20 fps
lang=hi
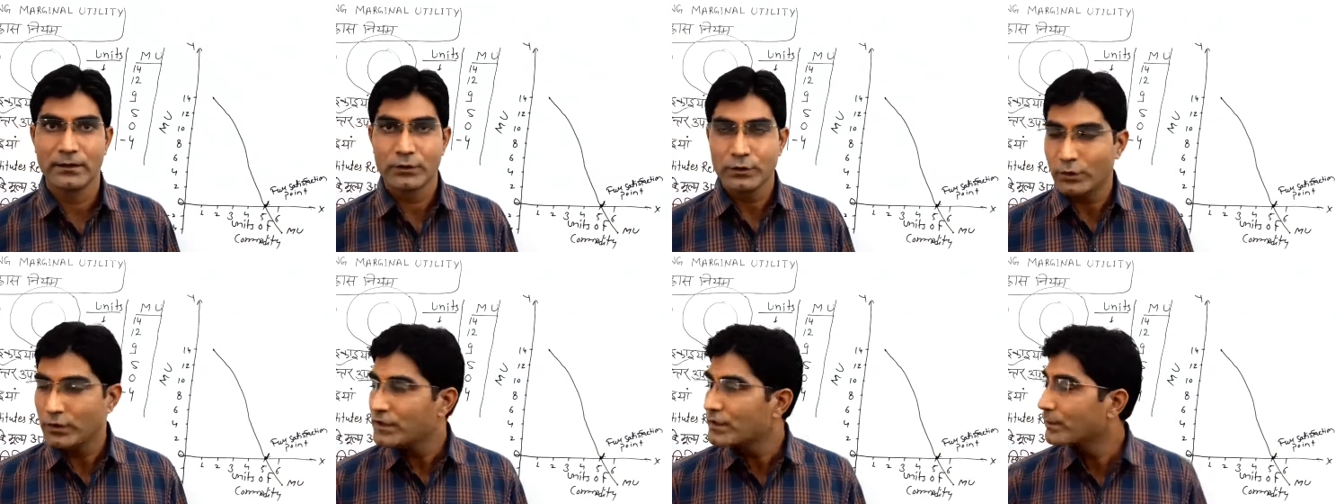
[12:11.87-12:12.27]

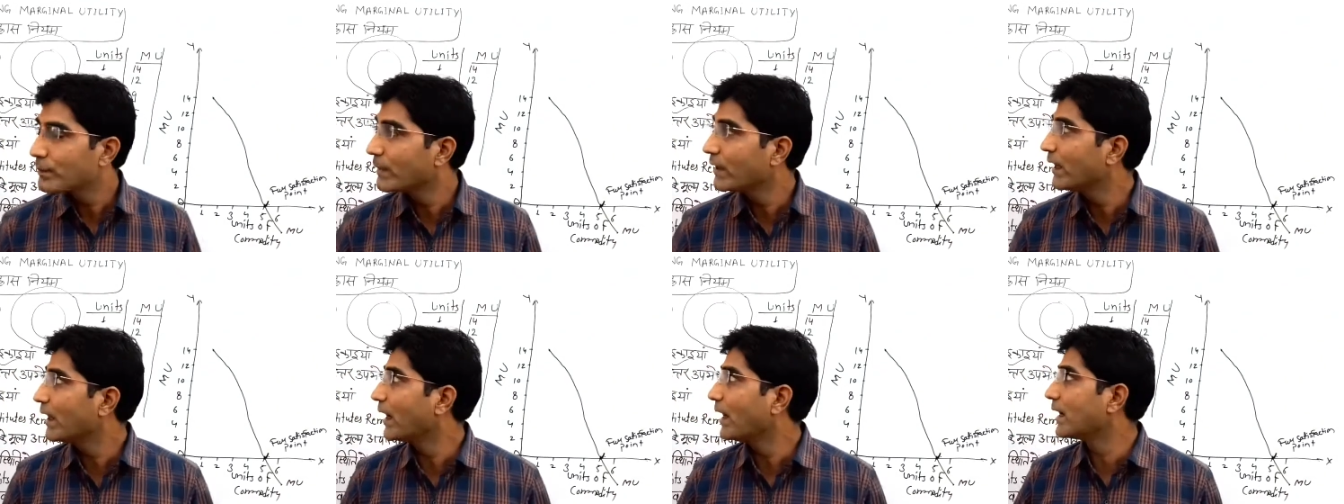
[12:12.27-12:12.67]
तो
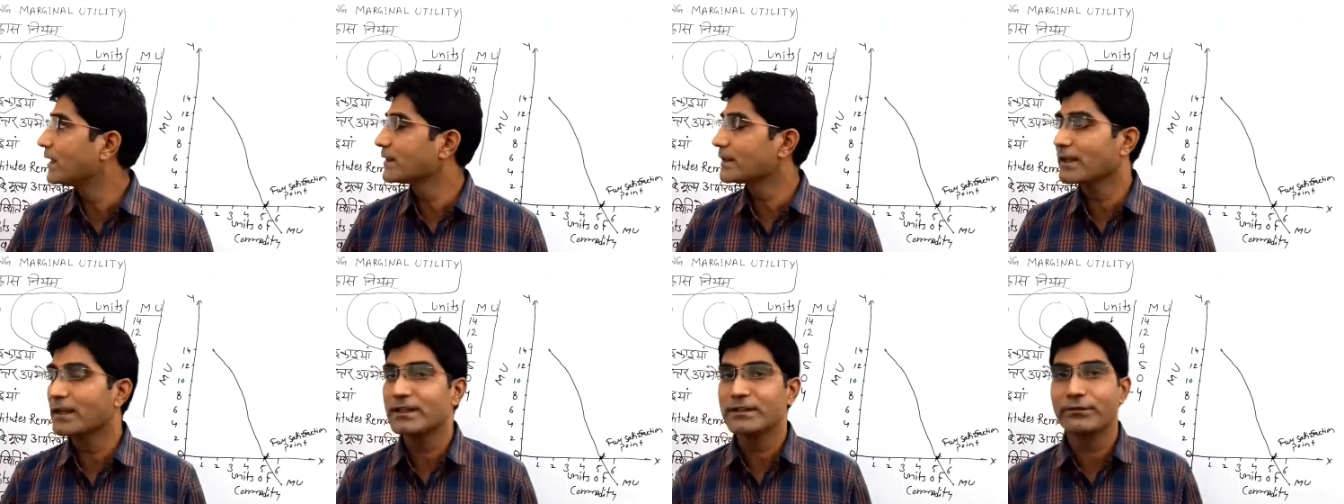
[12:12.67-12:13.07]
इसमें
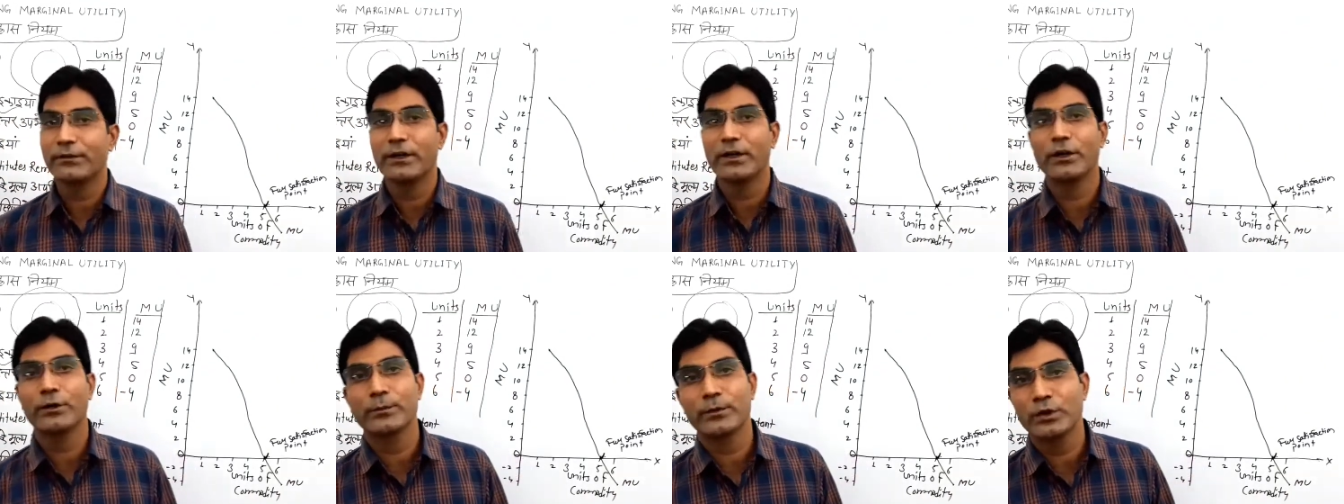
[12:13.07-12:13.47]
आज के इस
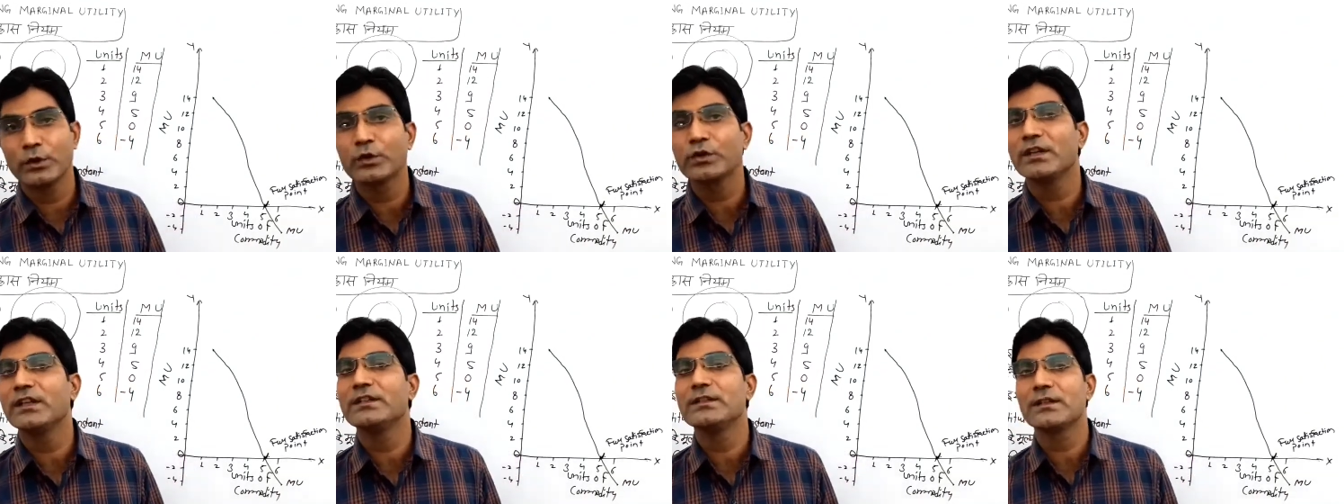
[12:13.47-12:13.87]
वीडियो में
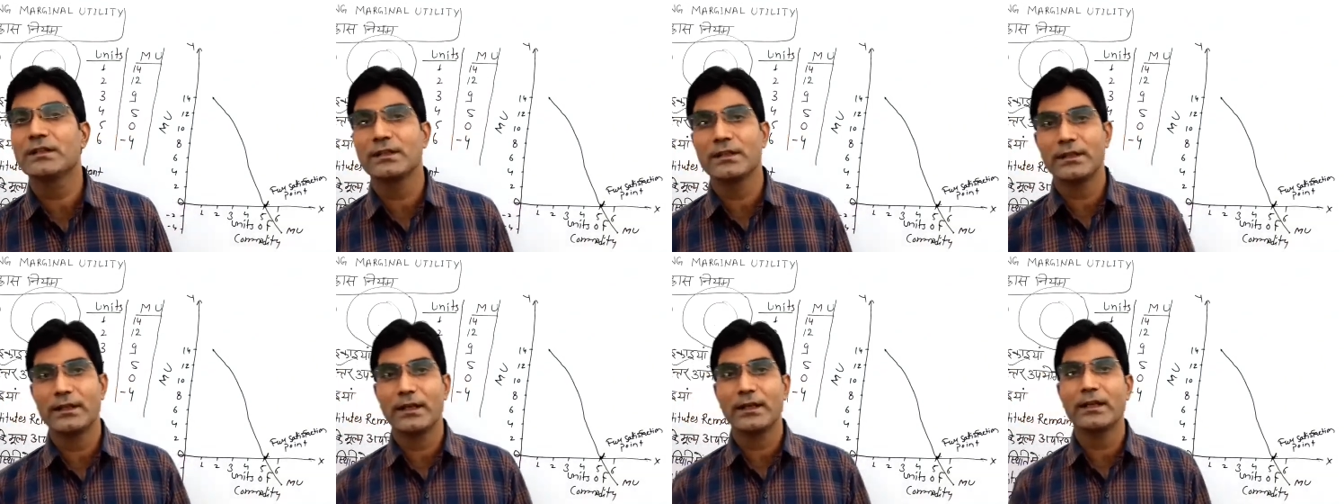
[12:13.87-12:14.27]
दो तीन
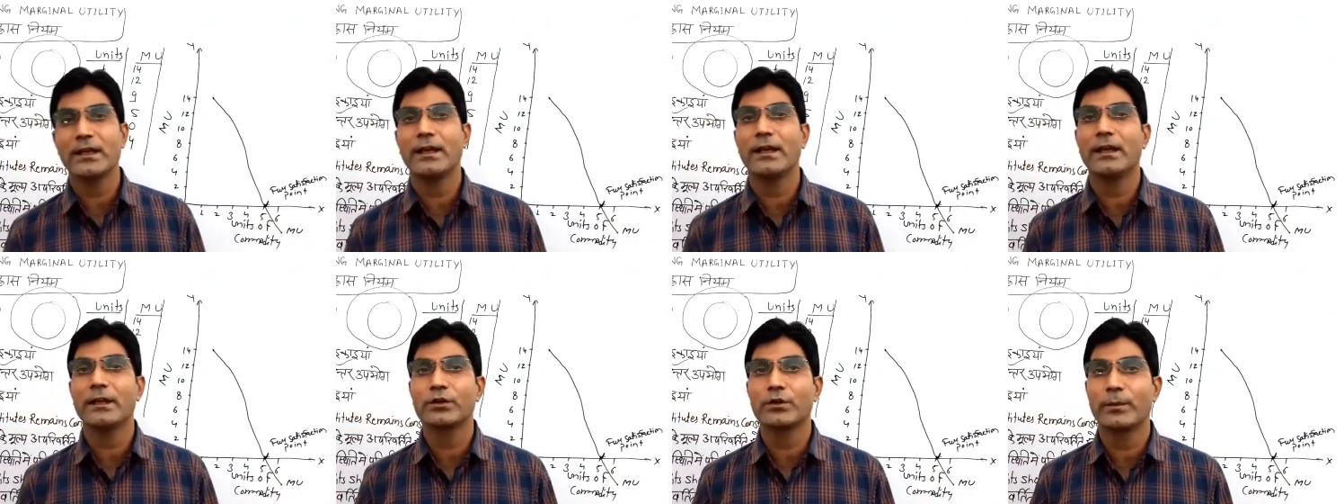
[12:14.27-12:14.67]
चीज़ें देखी
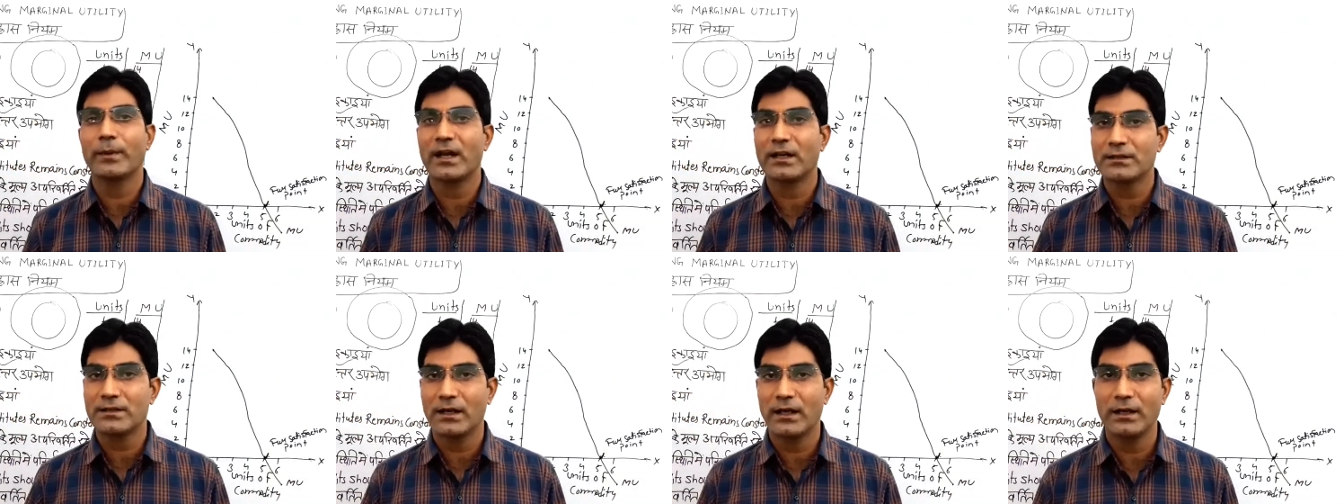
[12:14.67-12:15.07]
एक तो
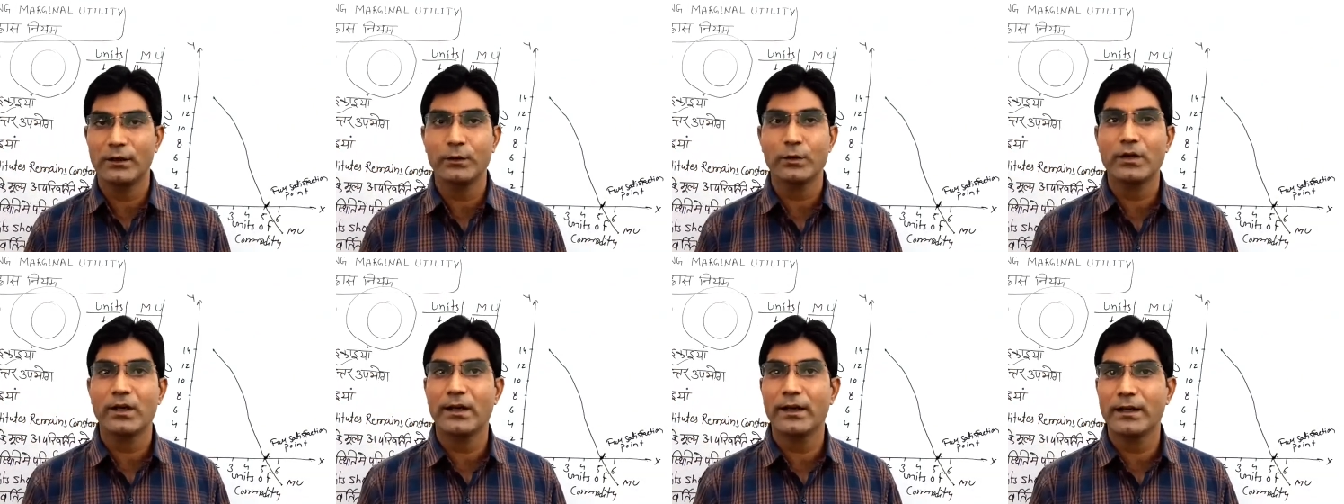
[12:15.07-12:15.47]
मार्जिनल
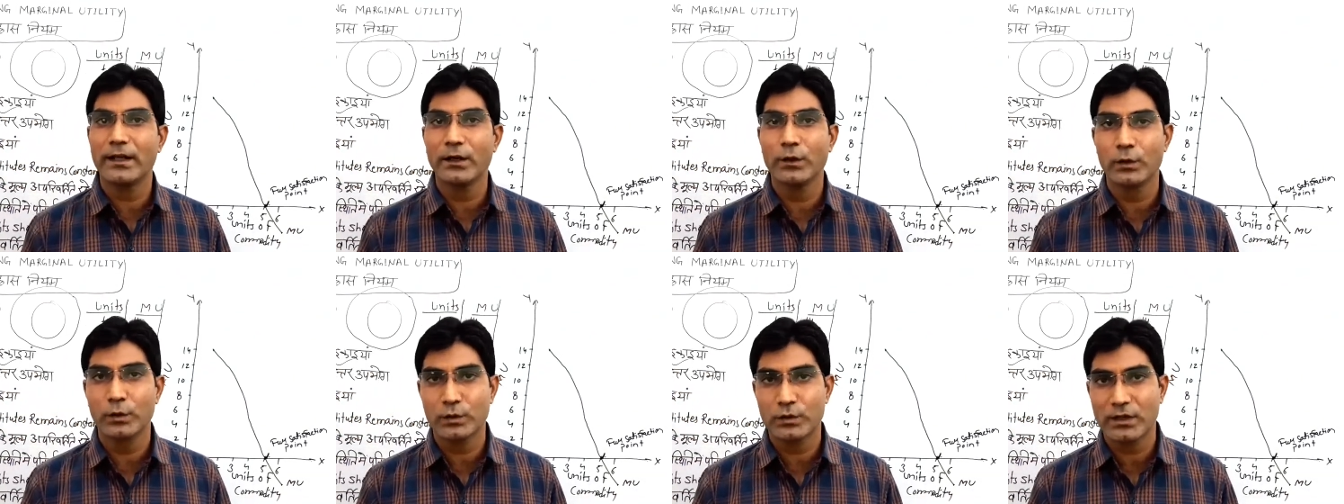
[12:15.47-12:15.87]
यूटिलिटी
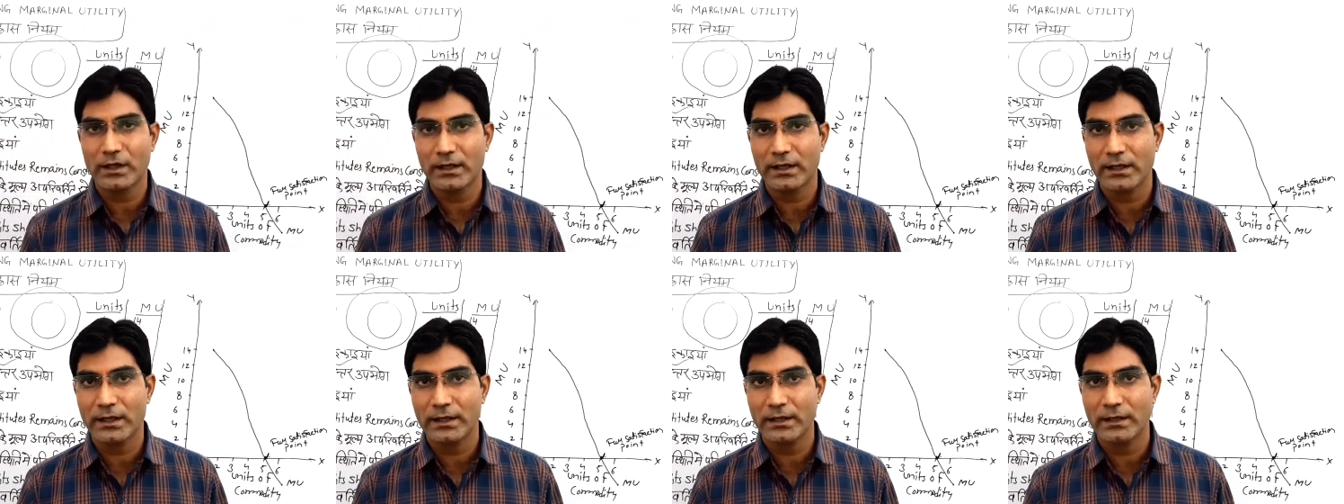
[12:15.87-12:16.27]
होता
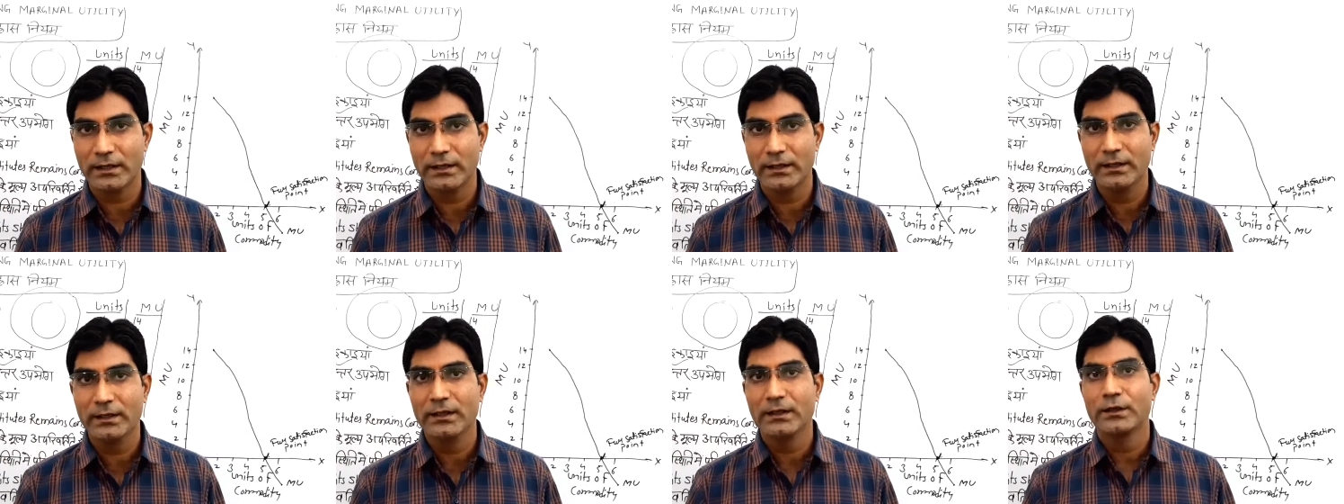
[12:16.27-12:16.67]
क्या है
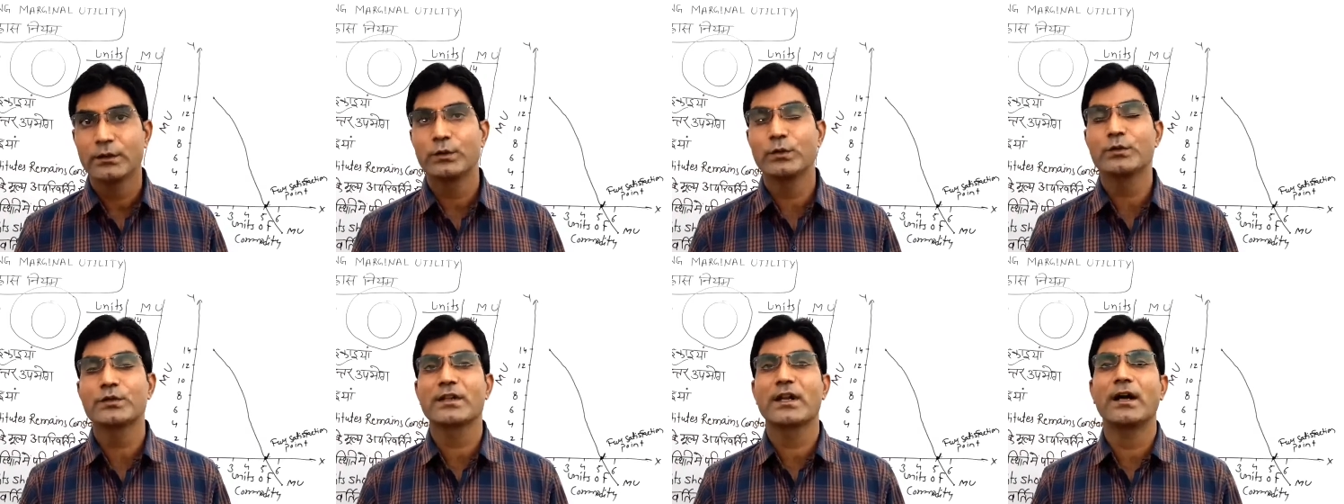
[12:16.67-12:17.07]

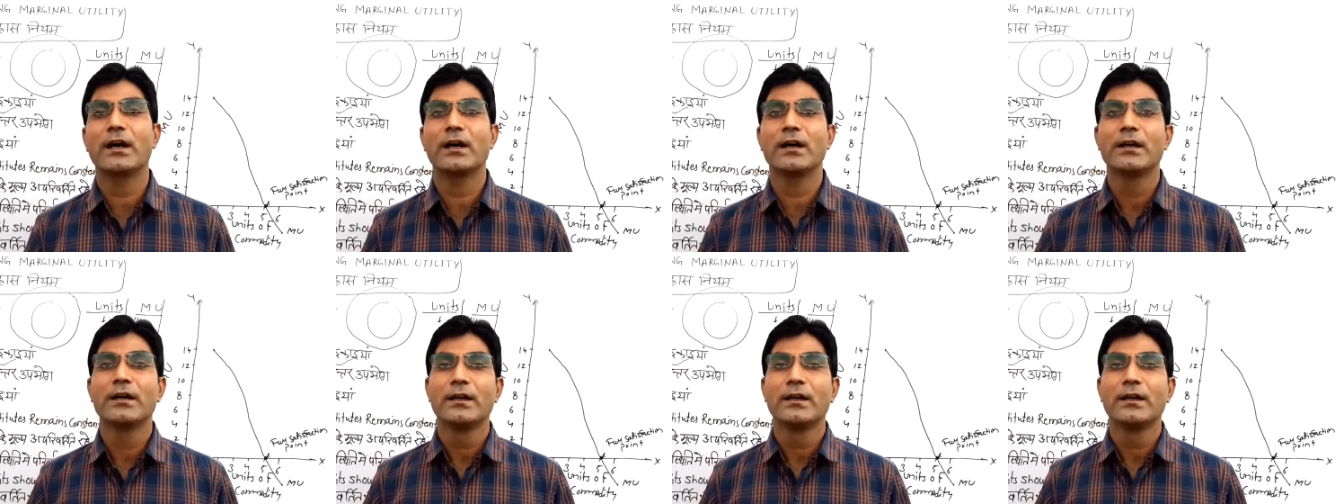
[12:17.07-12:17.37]
दूसरा